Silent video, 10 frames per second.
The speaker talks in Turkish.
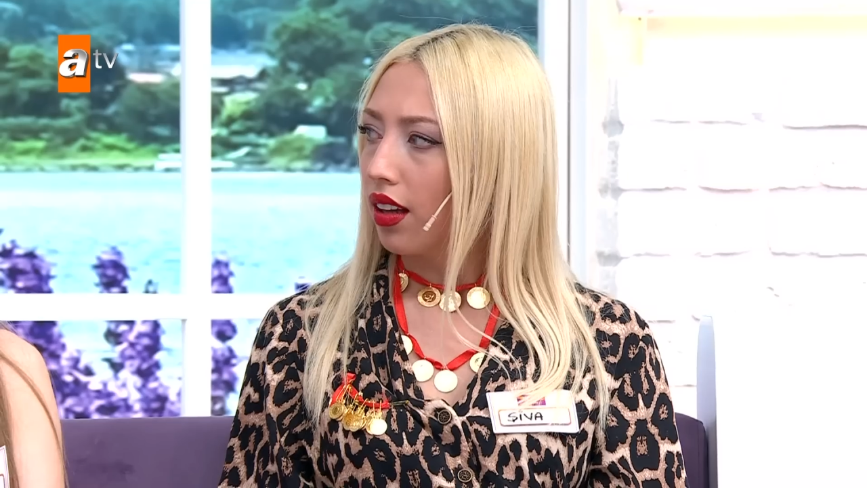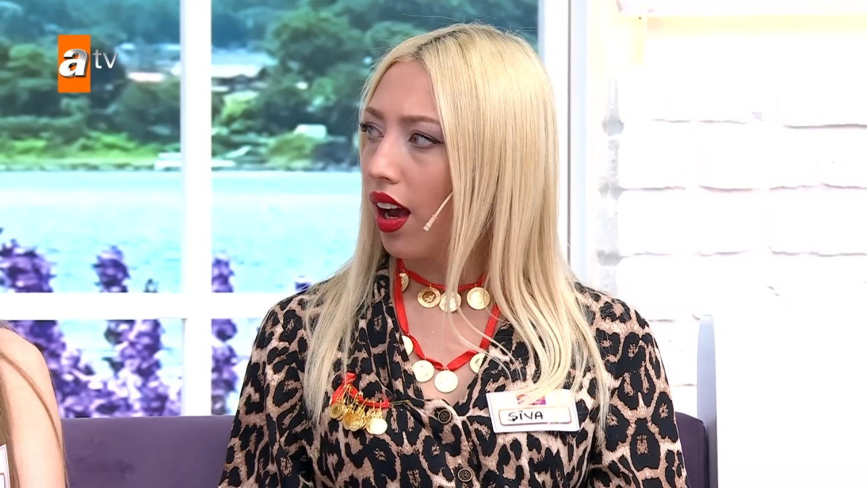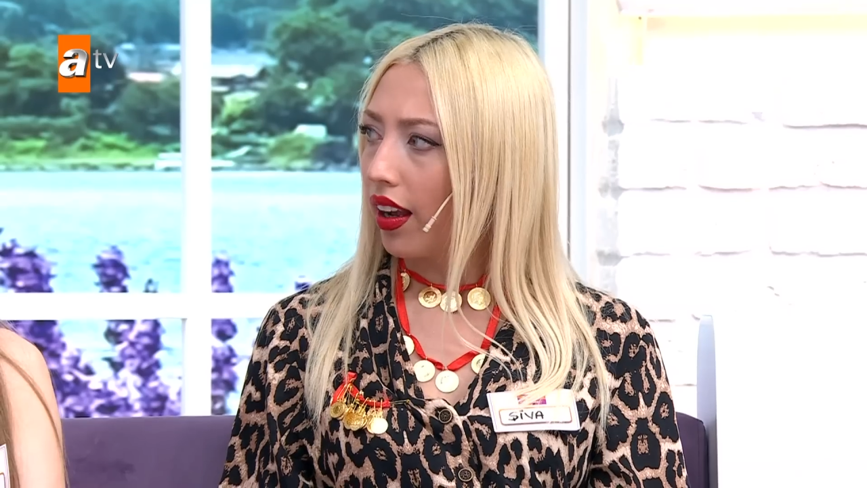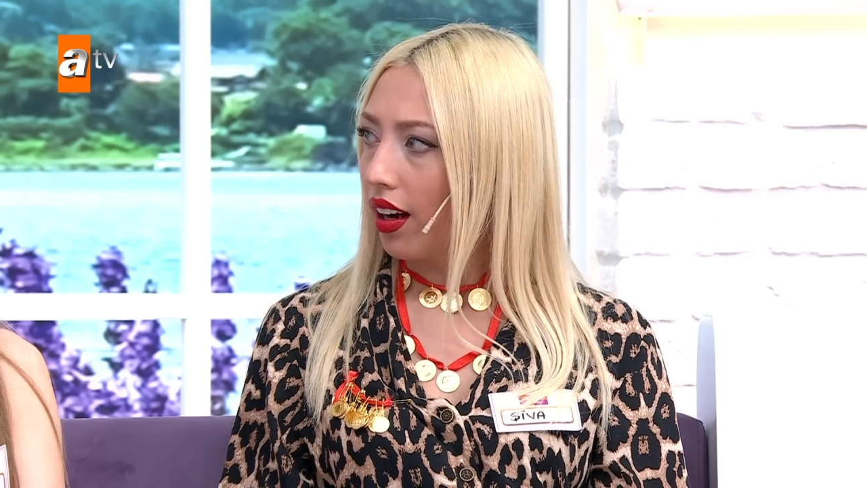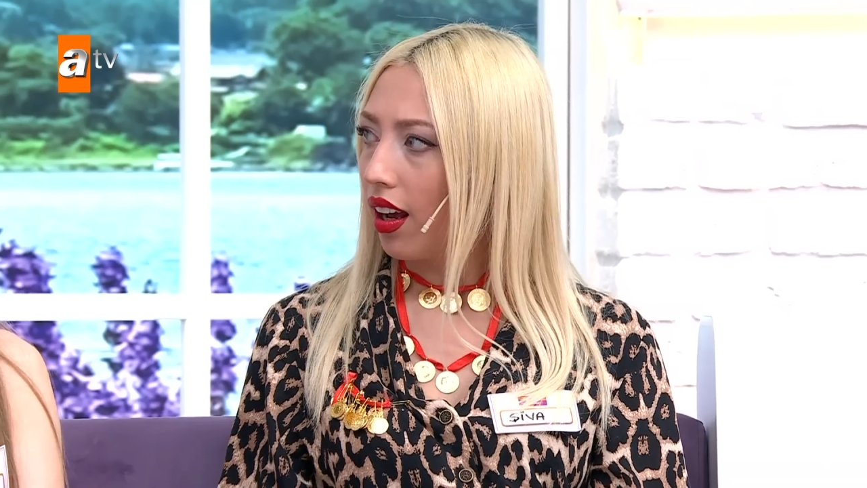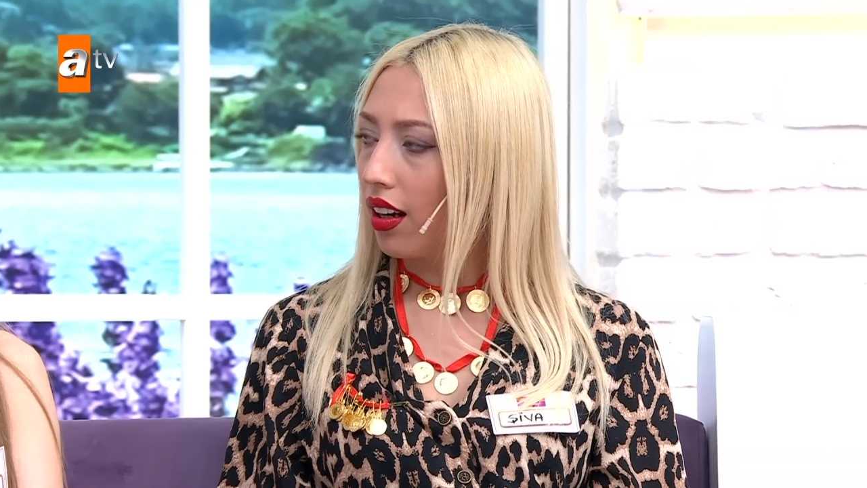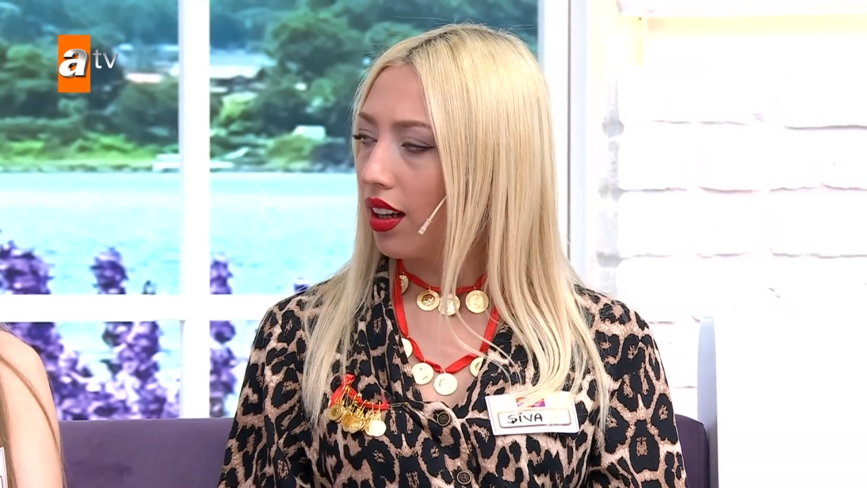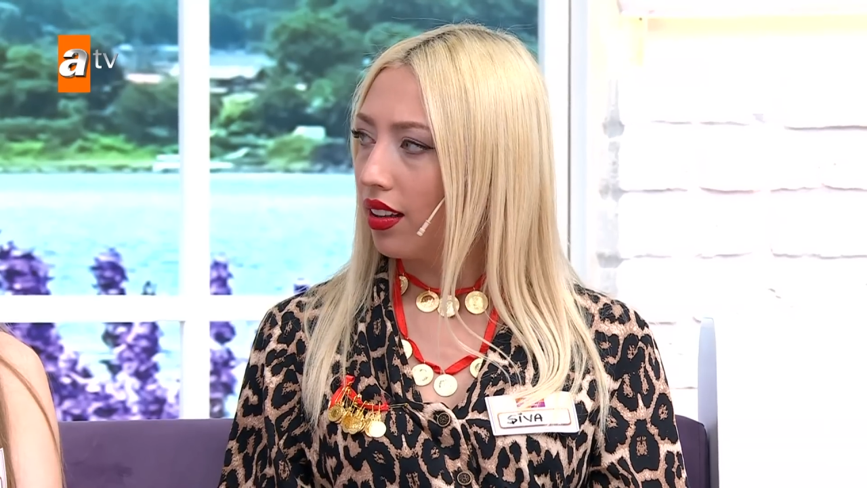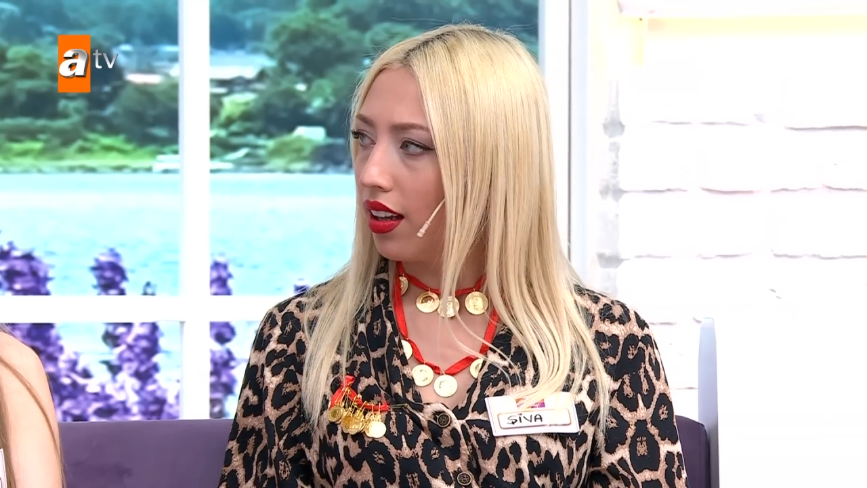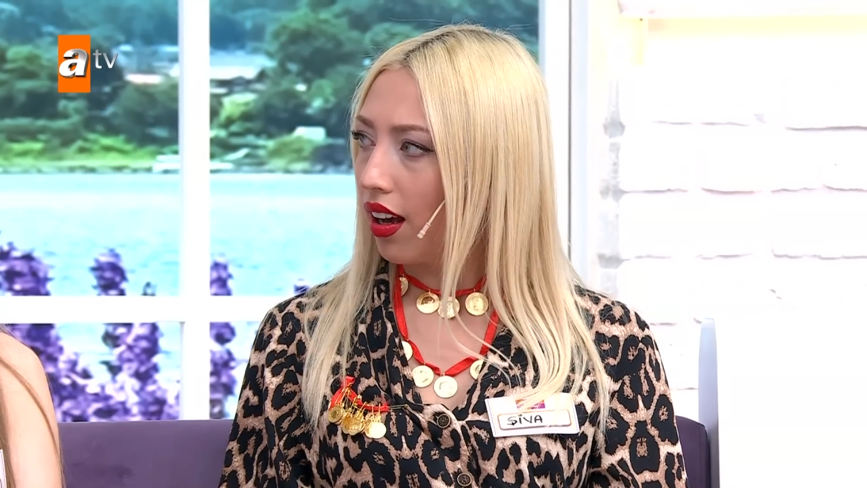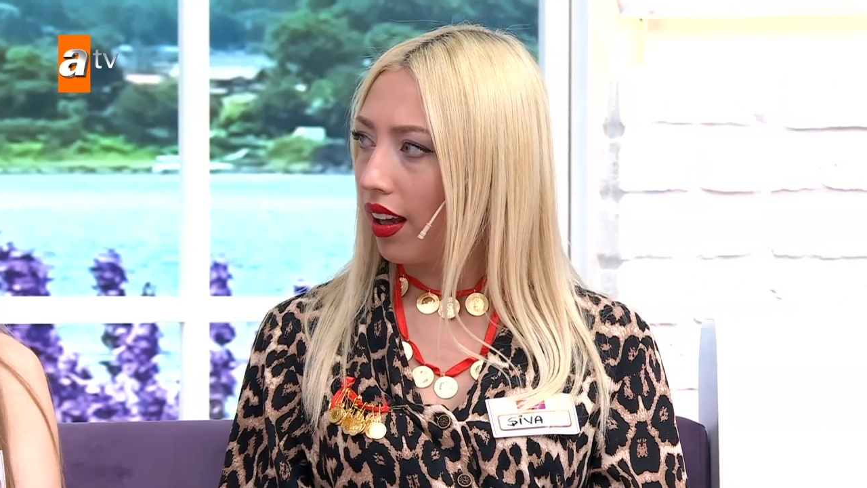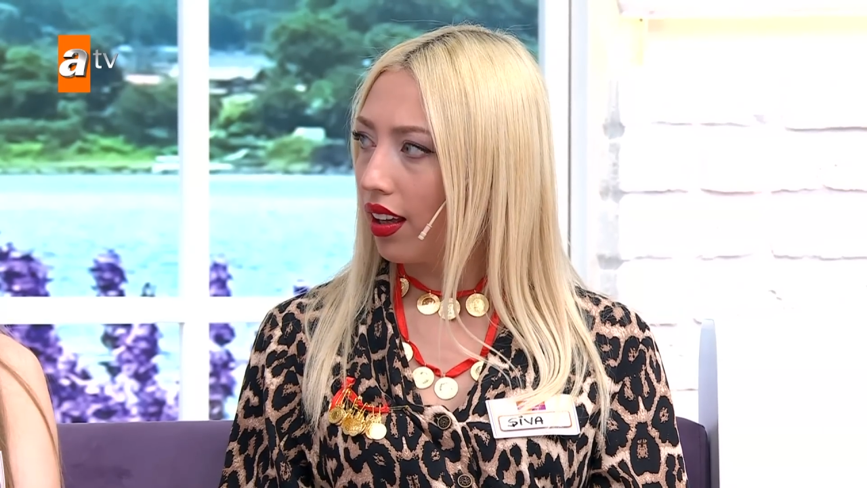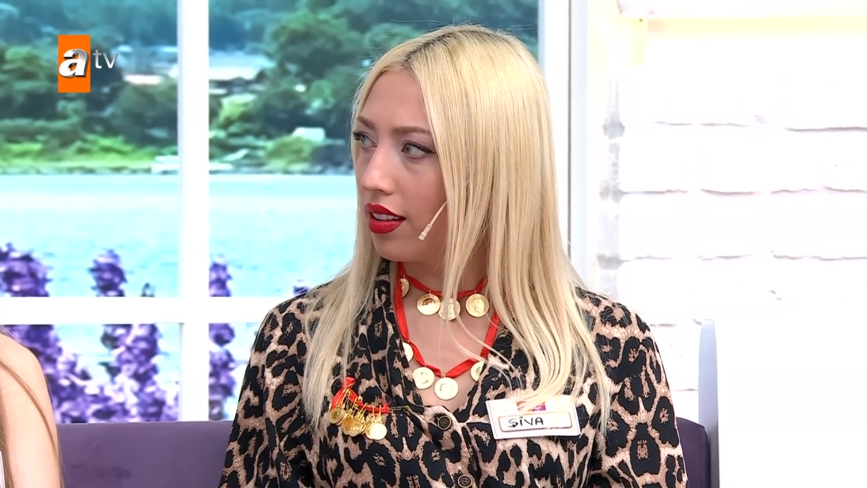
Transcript: Hayra ne de hak